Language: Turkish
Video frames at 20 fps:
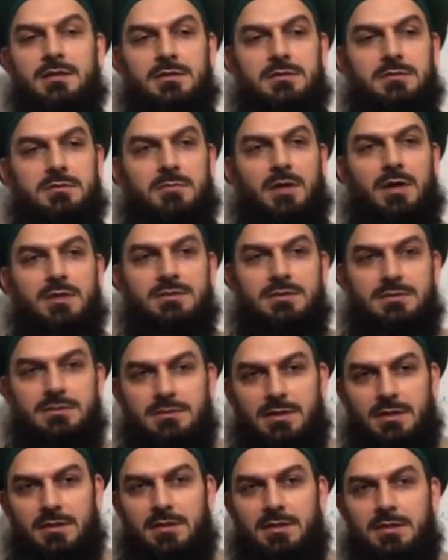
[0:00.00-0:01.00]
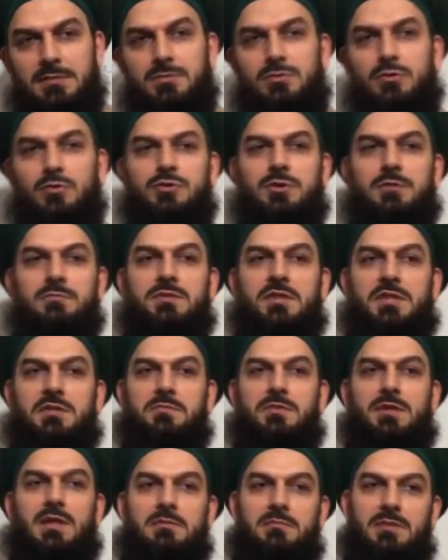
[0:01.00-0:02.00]
Şimdi bazı insanlar demiş ki hocam
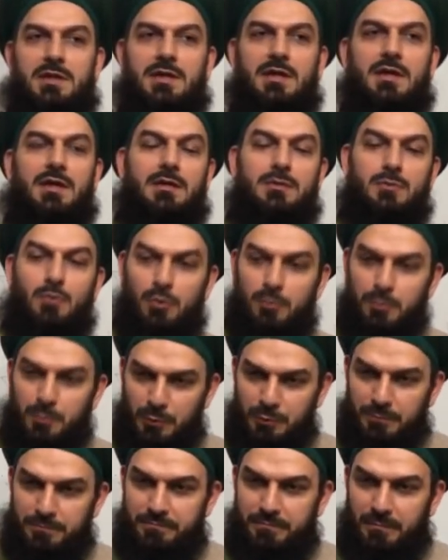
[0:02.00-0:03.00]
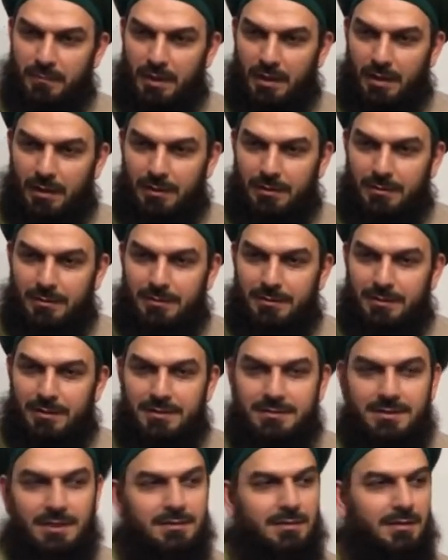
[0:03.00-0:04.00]
tedbir almaya gerek yok mu?
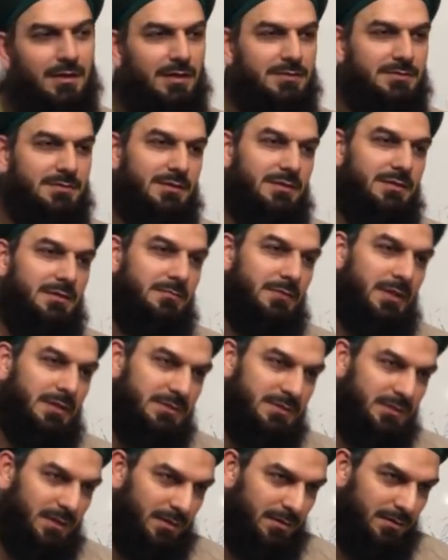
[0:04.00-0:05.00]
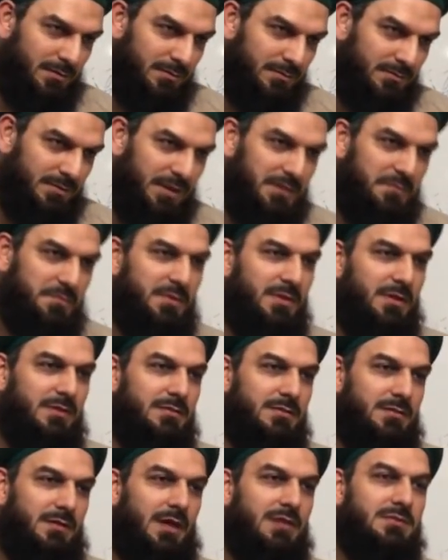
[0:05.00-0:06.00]
E zaten hastalık varsa tedbir
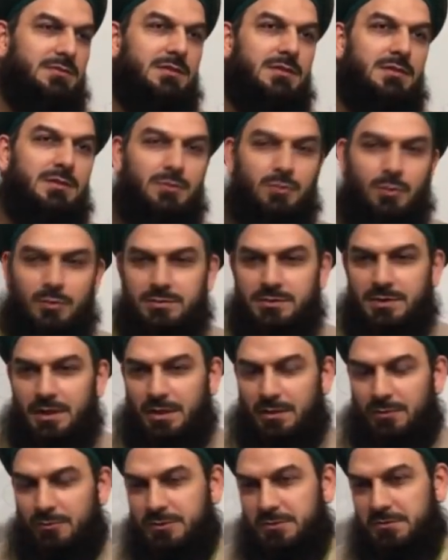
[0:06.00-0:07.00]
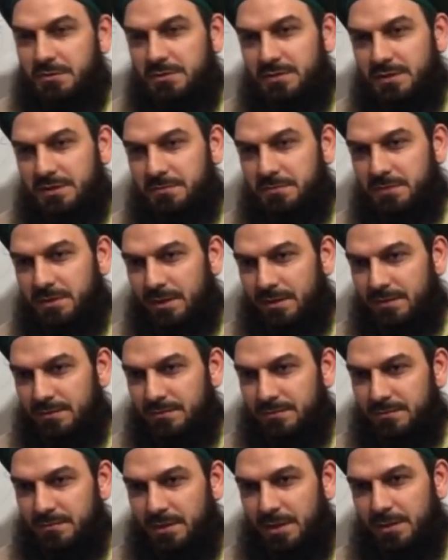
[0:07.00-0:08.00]
alınır. Hastalık yoksa o zaman tedbire
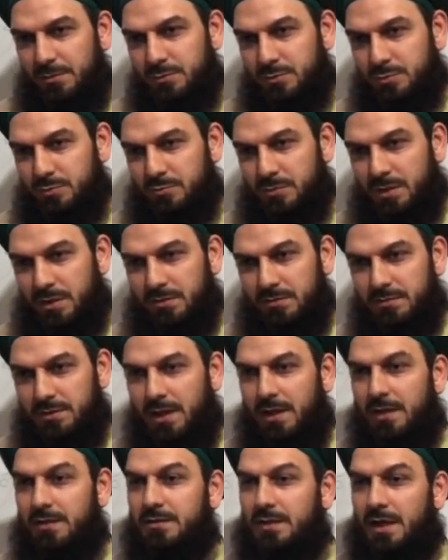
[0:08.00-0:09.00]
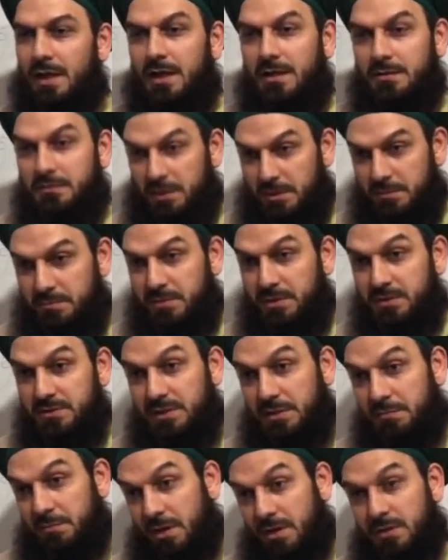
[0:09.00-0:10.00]
ne lüzum var? Yani eğer
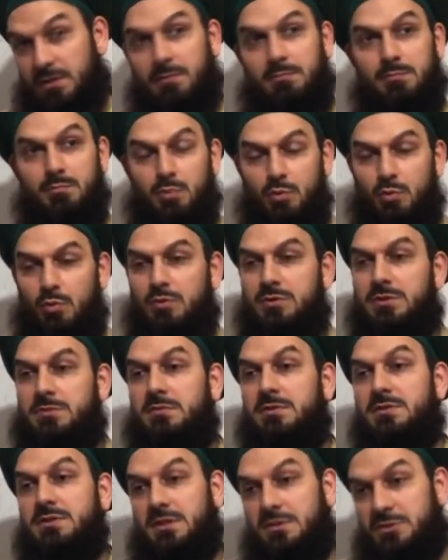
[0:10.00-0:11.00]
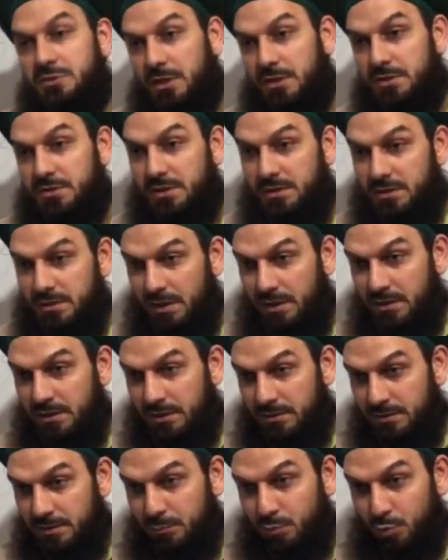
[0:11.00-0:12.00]
tedbirse madem bu o zaman sen çarşıya
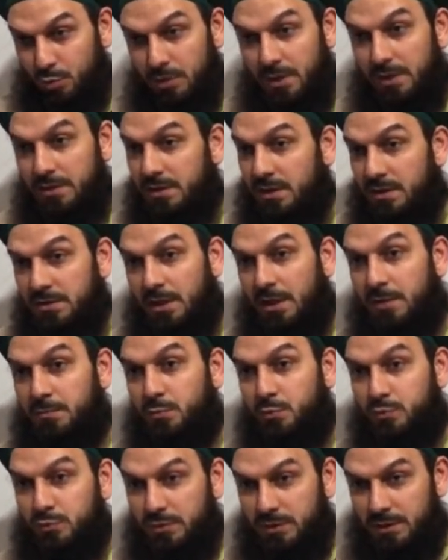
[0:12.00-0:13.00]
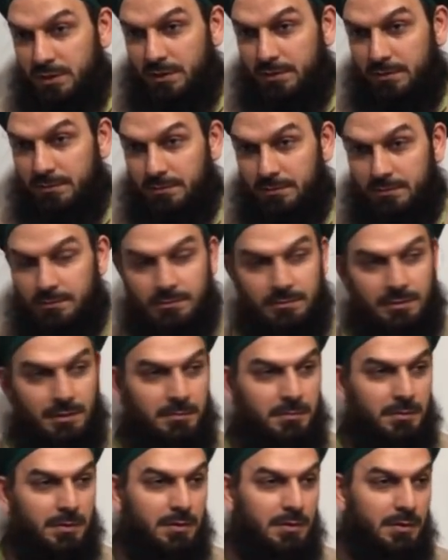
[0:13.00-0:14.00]
giderken de burada niye takmıyorsun ki?
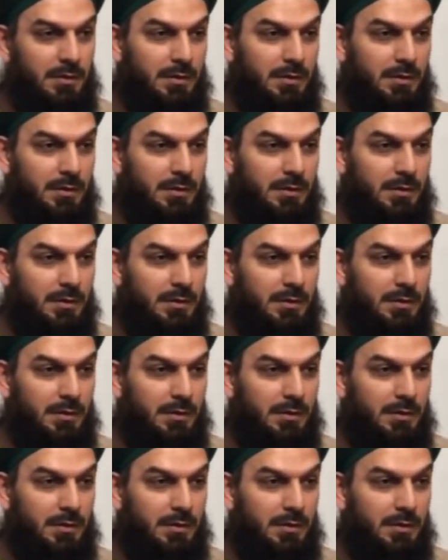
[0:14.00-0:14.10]
Değil mi?